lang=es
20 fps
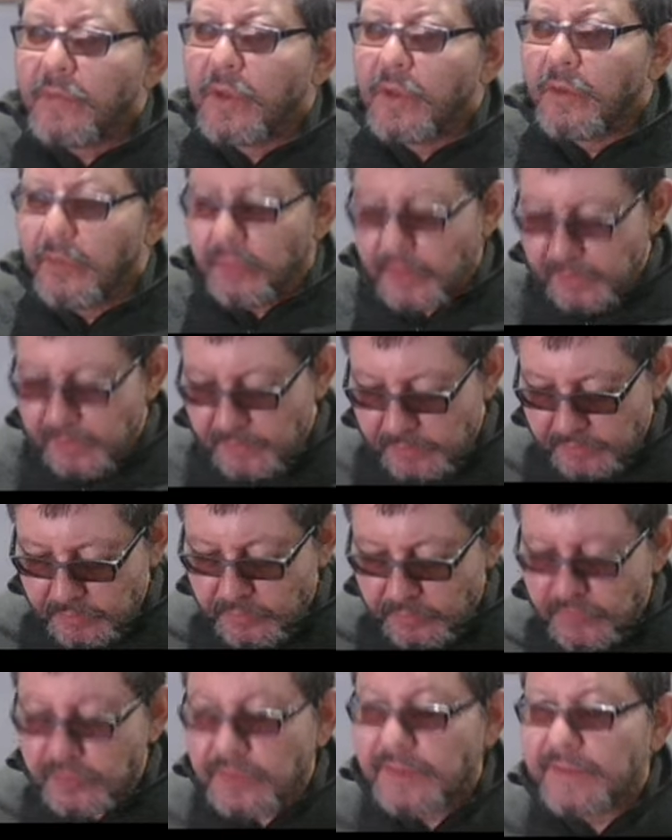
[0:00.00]
Ok,
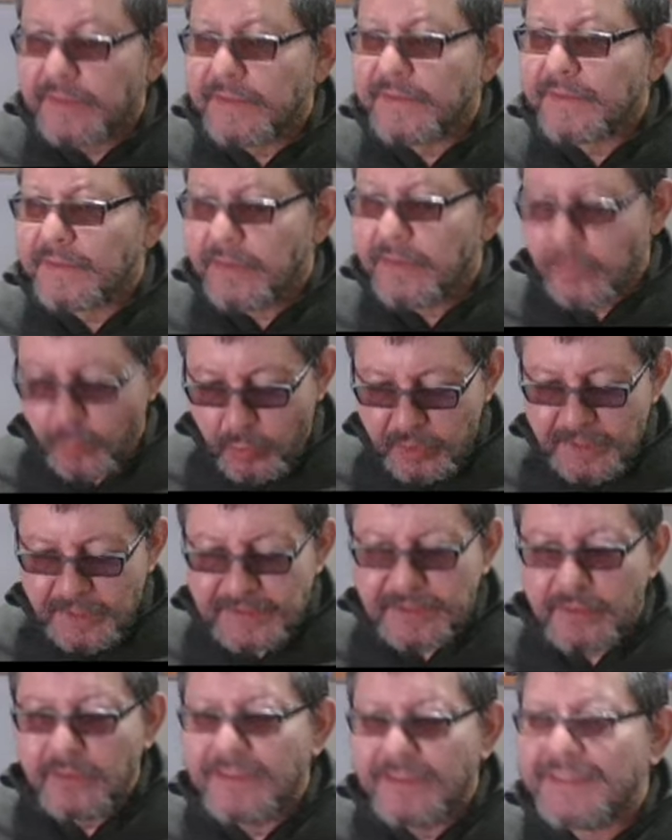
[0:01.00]
entonces voy a
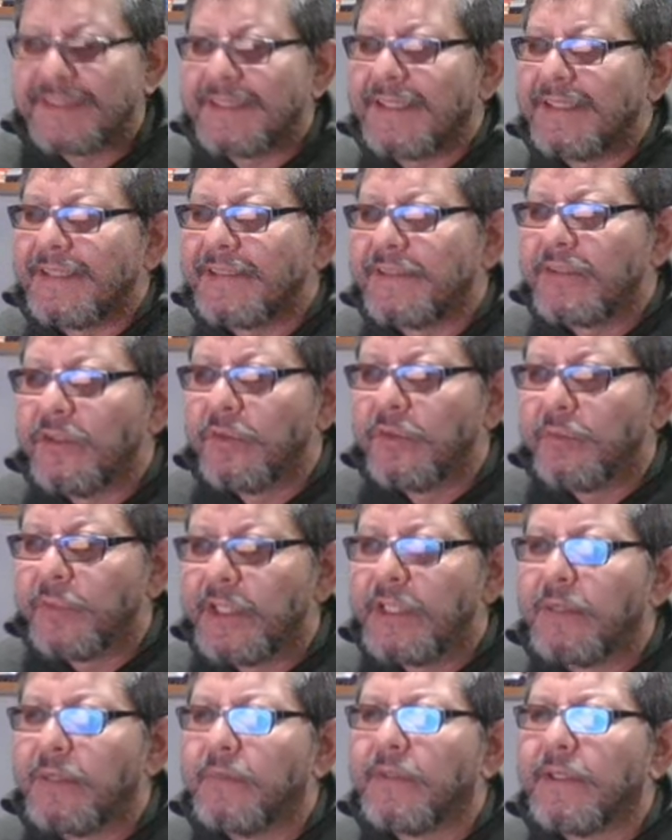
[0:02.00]
hacer una instalación
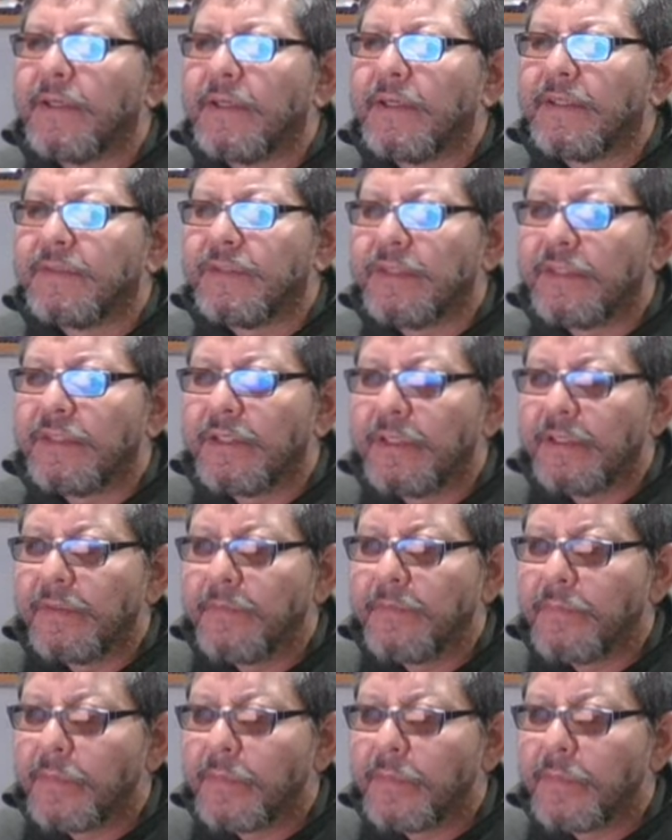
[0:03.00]
mínima, así que